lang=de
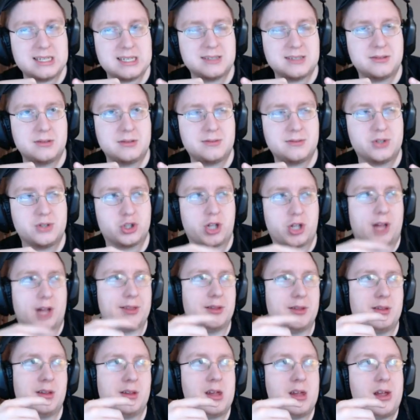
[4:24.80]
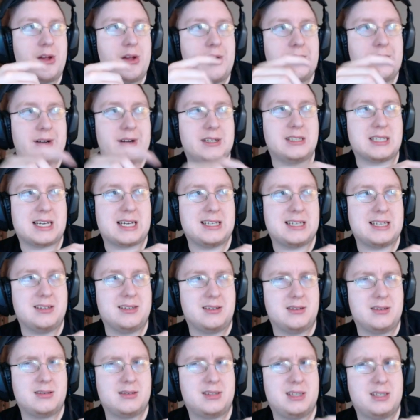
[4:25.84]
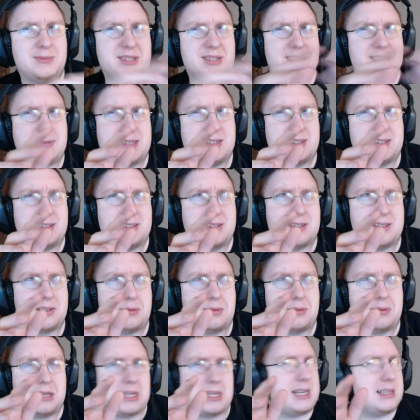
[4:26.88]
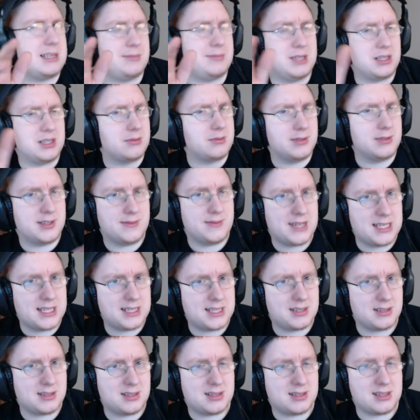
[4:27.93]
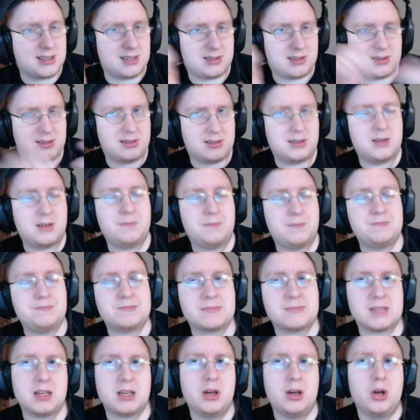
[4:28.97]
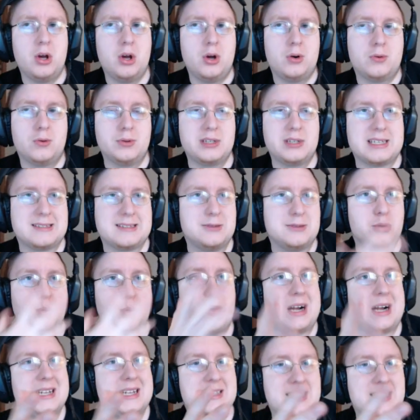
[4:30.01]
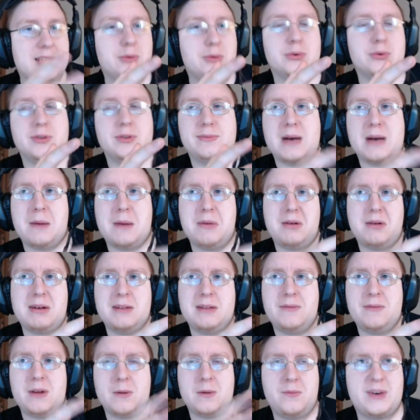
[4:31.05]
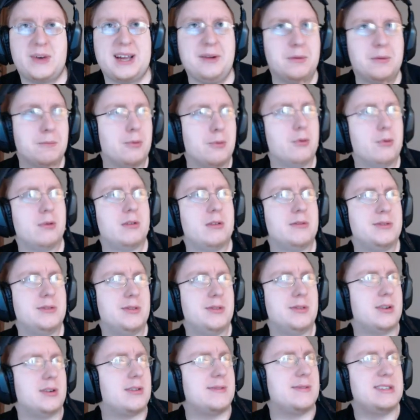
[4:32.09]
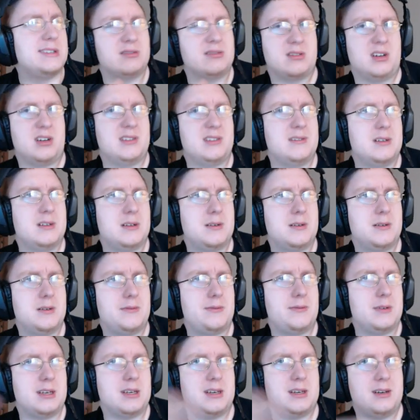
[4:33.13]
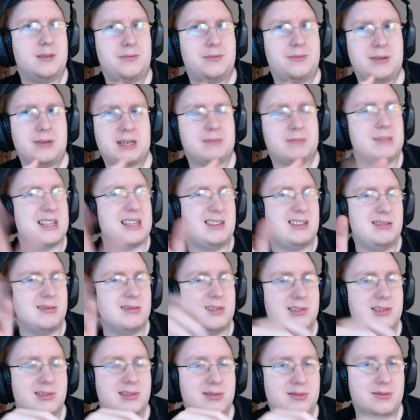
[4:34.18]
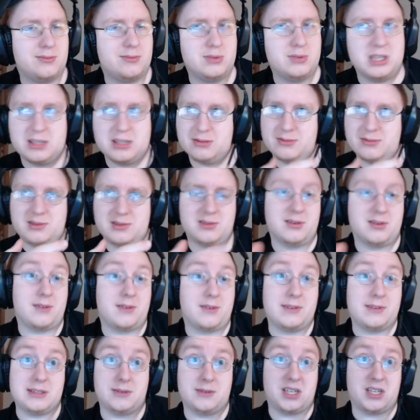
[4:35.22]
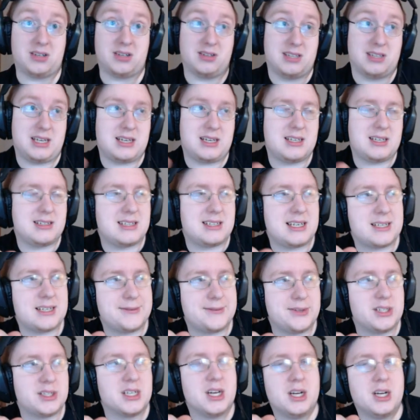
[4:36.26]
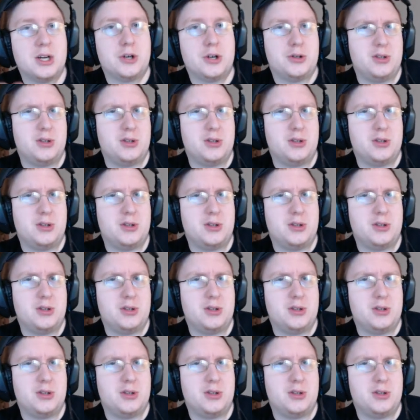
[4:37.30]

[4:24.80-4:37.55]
Also wir starten in einer 27 Quadratmeter großen Welt, ist das, ähm, und da sind überall Dinos. Wir haben am Anfang Pfeil und Bogen und irgendwie so ein Kartenfragment äh, oder so, wo dann uns irgendwas auf der Karte angezeigt wird.